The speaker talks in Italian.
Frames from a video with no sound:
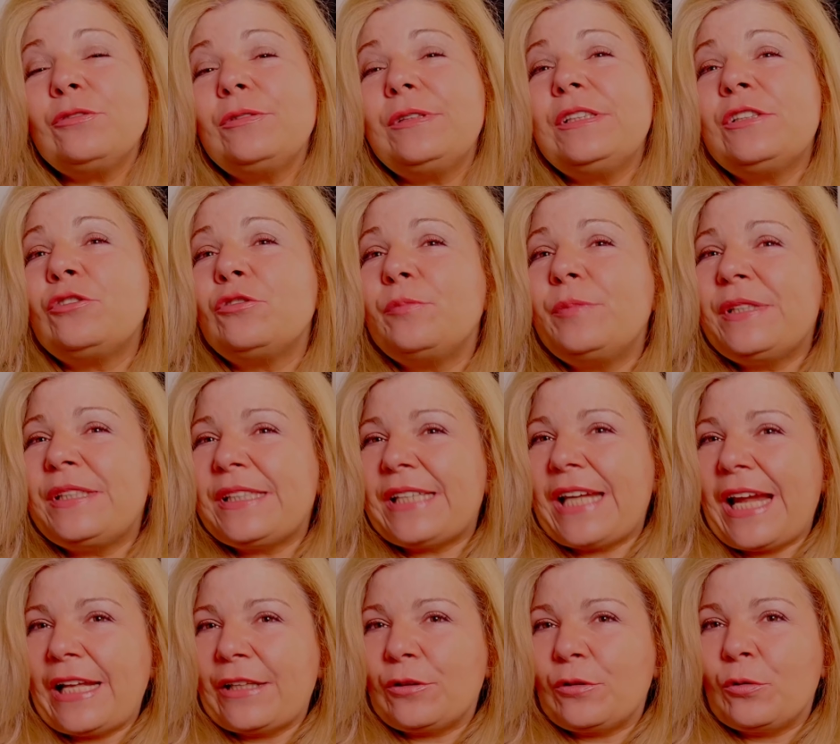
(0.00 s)
di
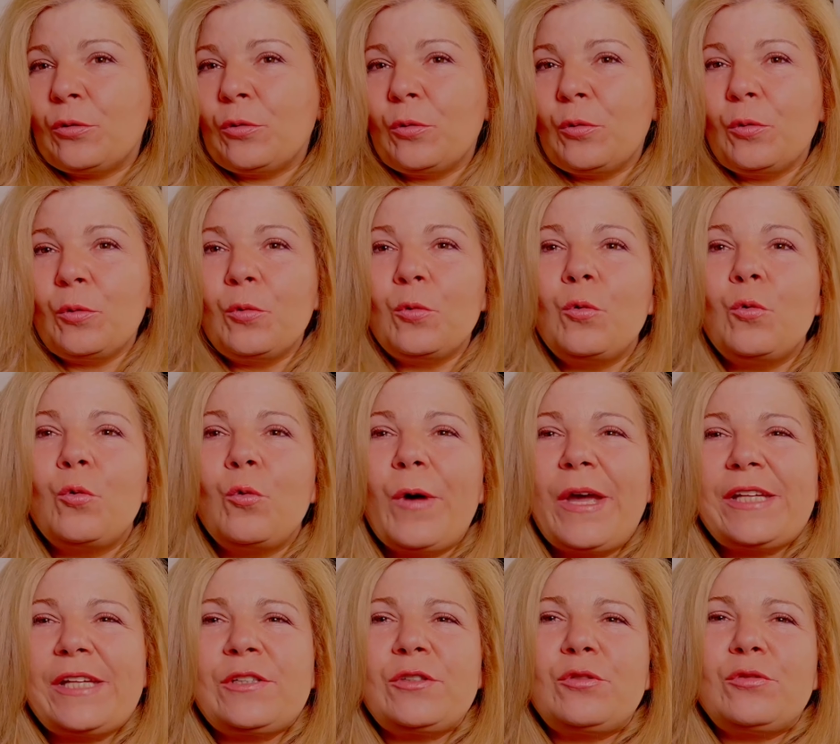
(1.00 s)
substrato,
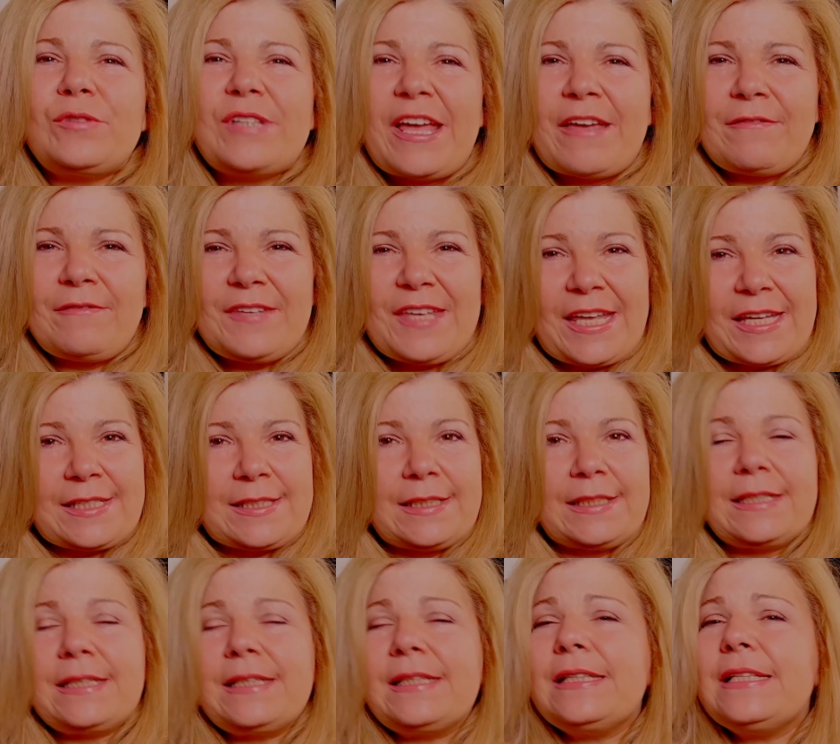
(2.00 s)
questo deve
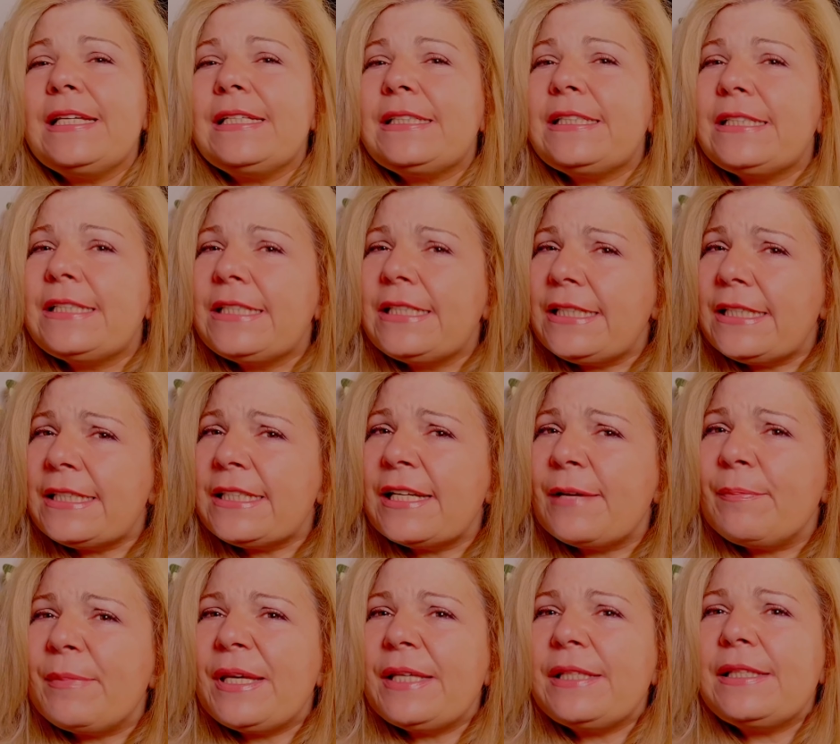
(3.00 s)
essere
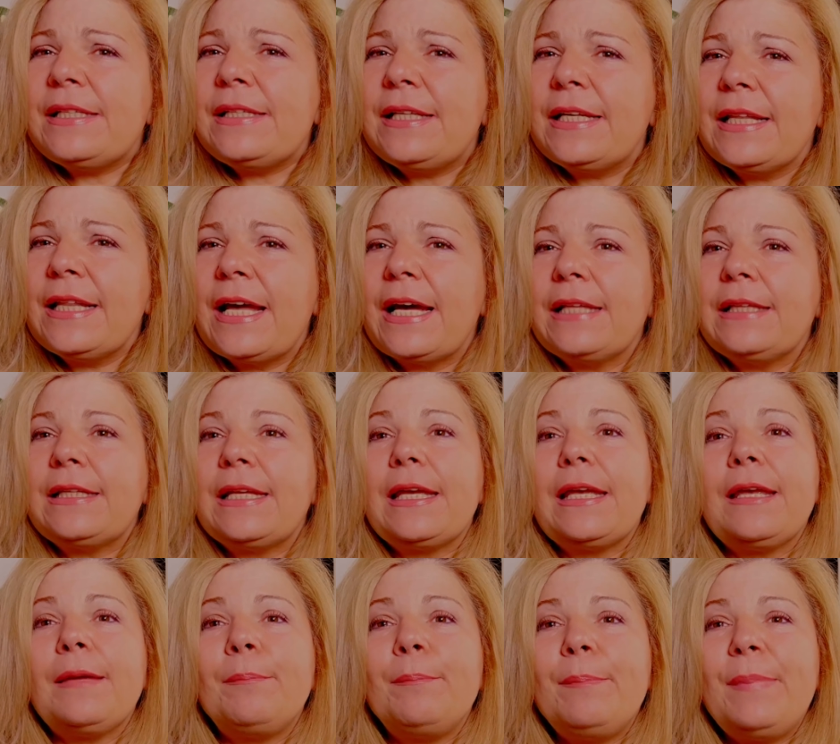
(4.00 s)
decisamente drenante
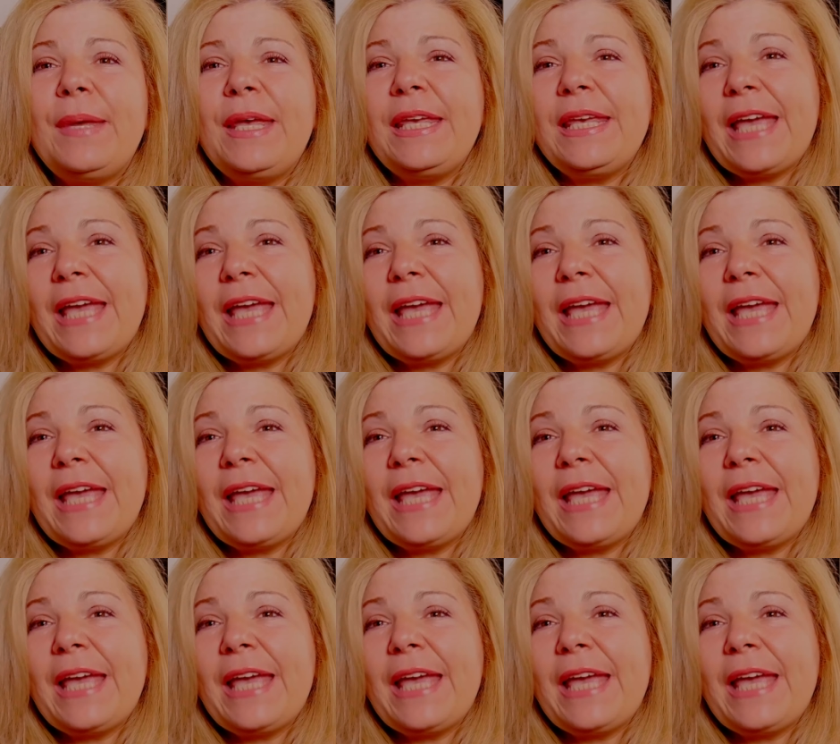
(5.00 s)
e ben